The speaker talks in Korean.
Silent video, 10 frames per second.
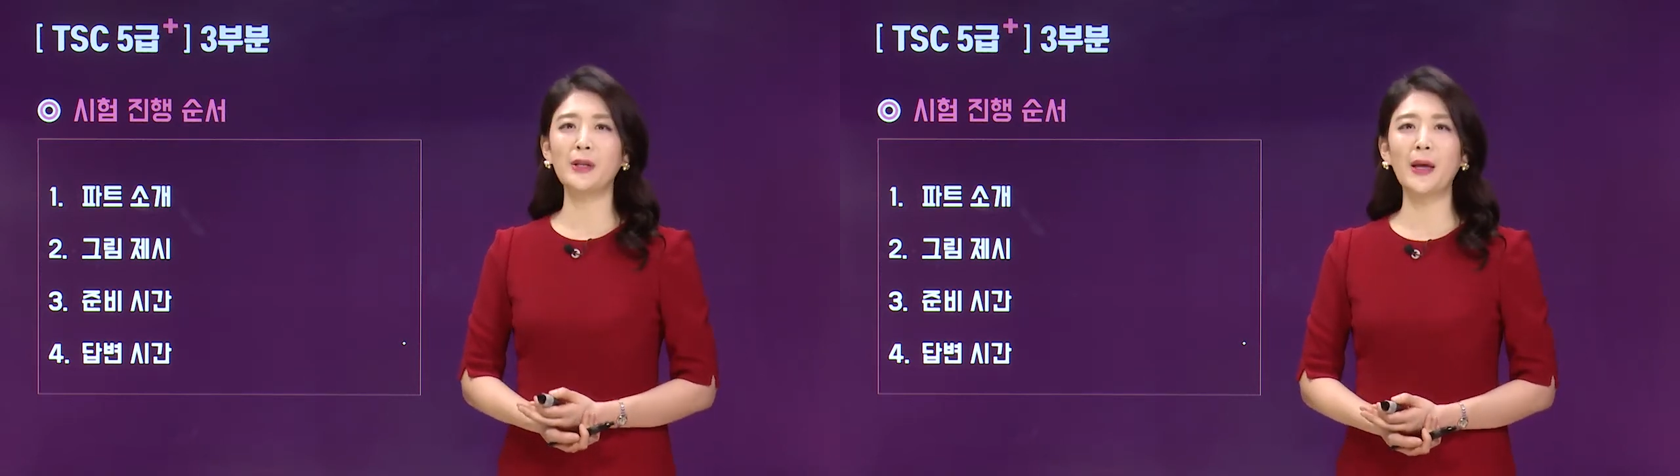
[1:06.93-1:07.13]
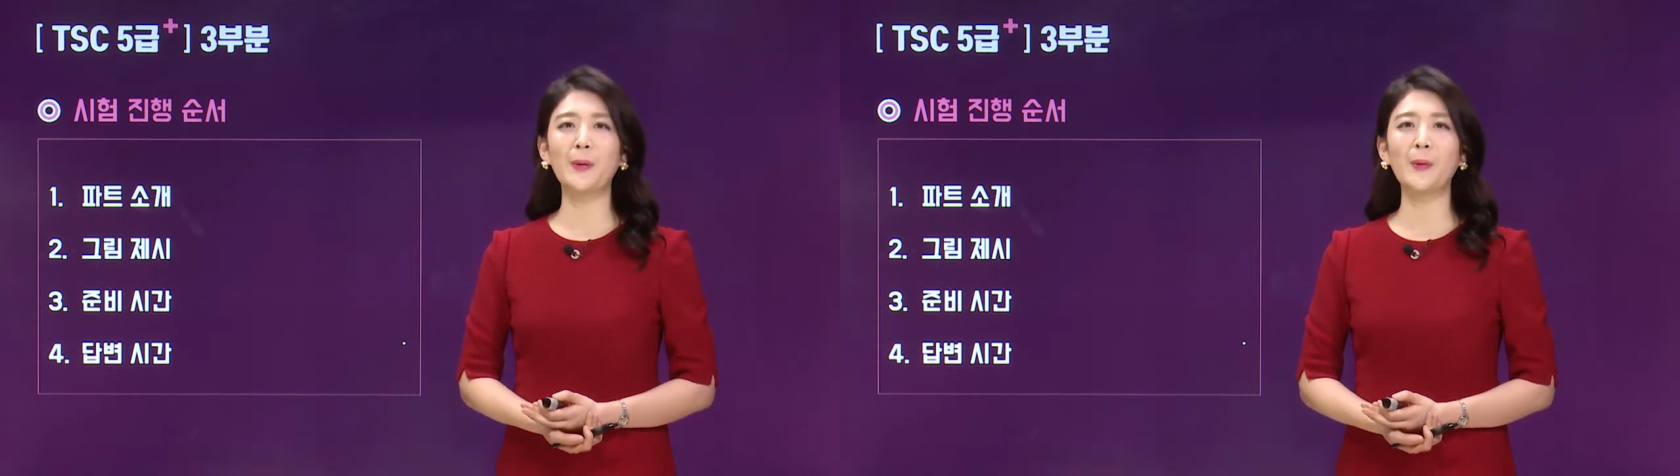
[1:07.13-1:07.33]

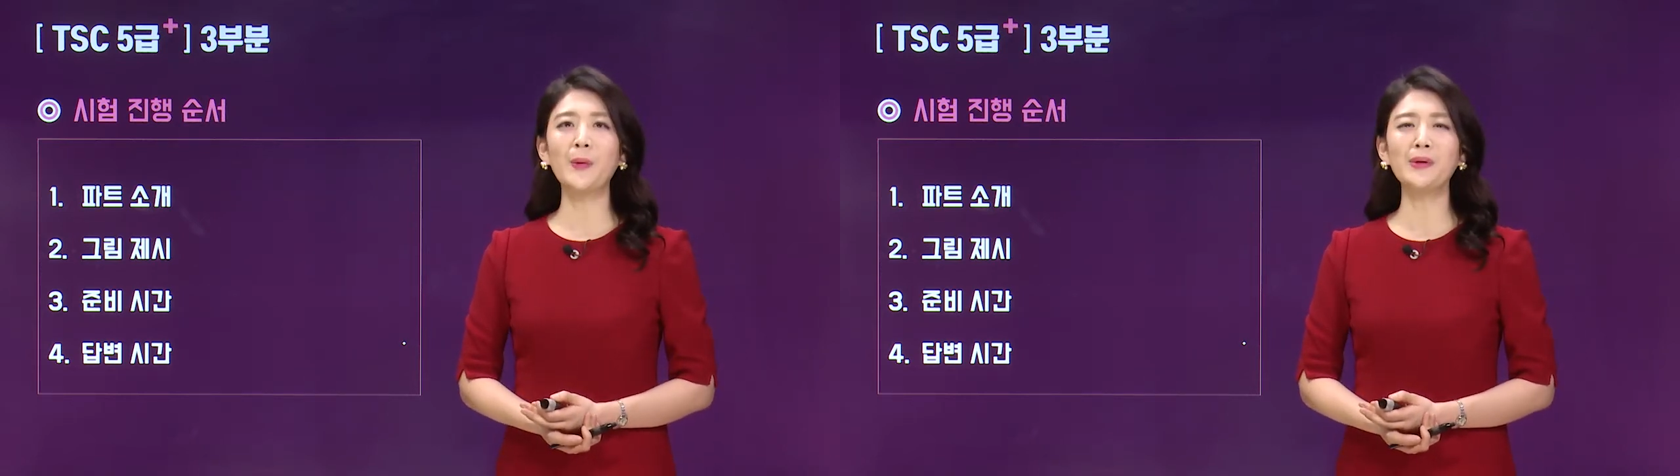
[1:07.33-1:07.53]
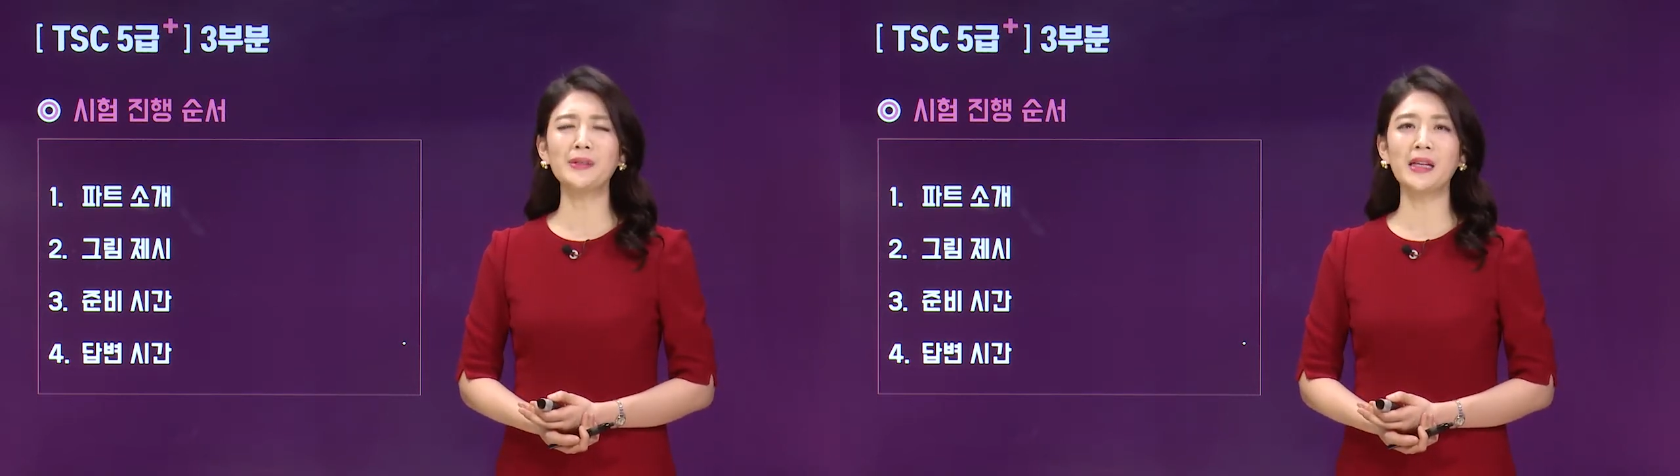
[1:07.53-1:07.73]

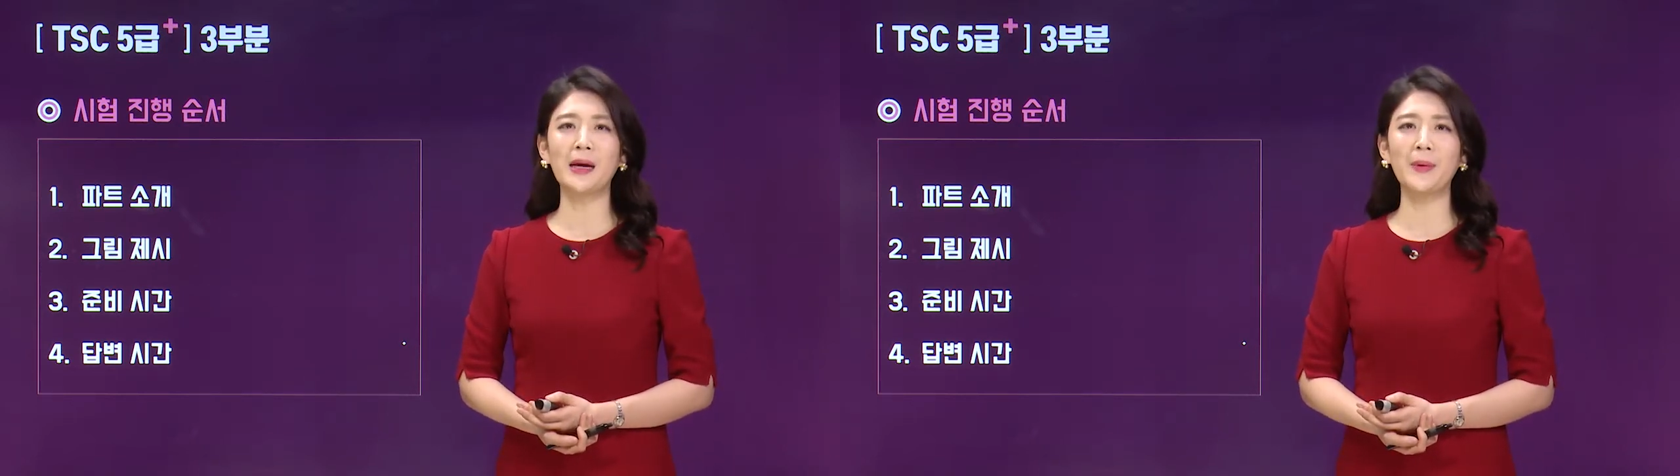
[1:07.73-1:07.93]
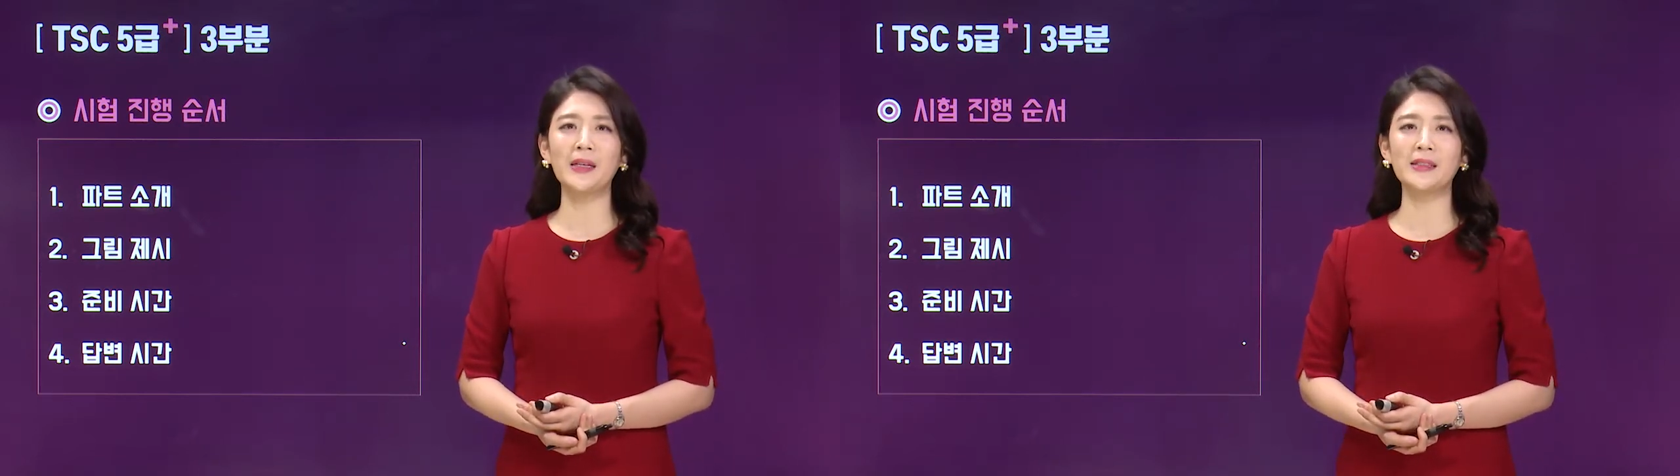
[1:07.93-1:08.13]
되고 그
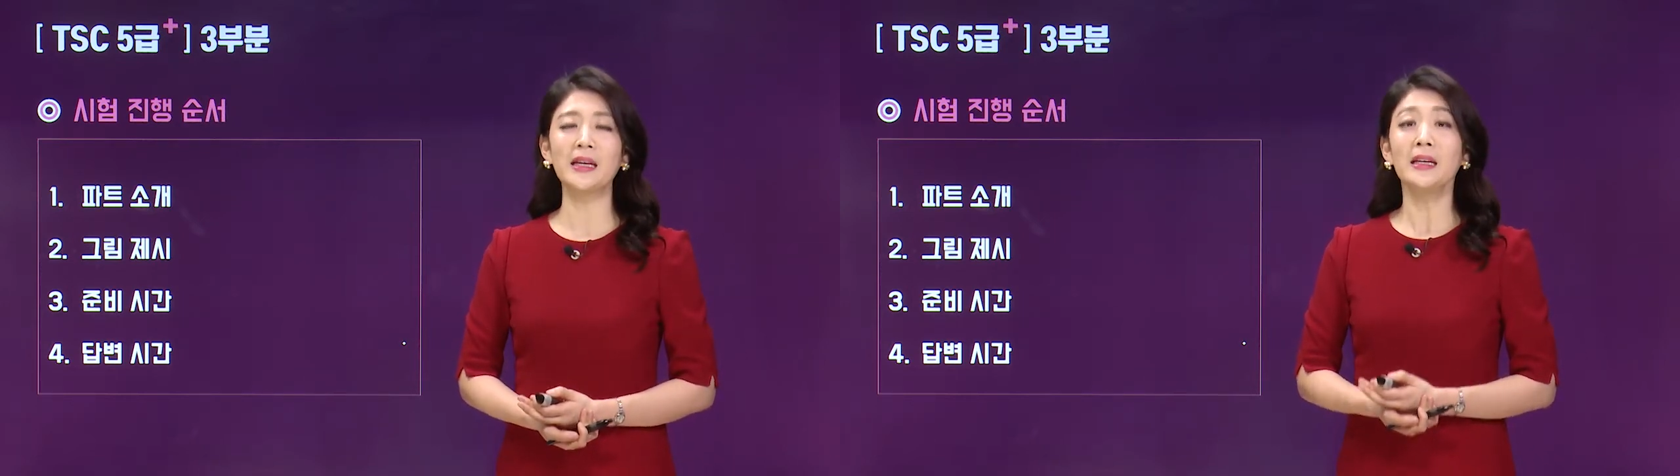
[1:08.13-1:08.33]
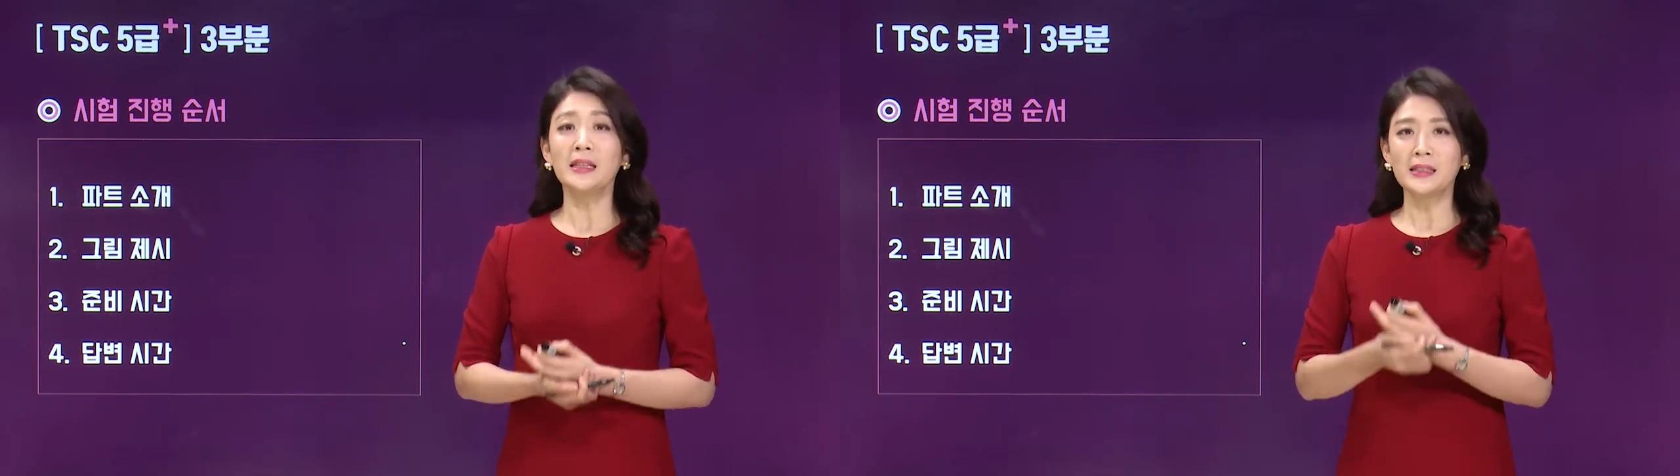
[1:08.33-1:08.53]
다음에 이제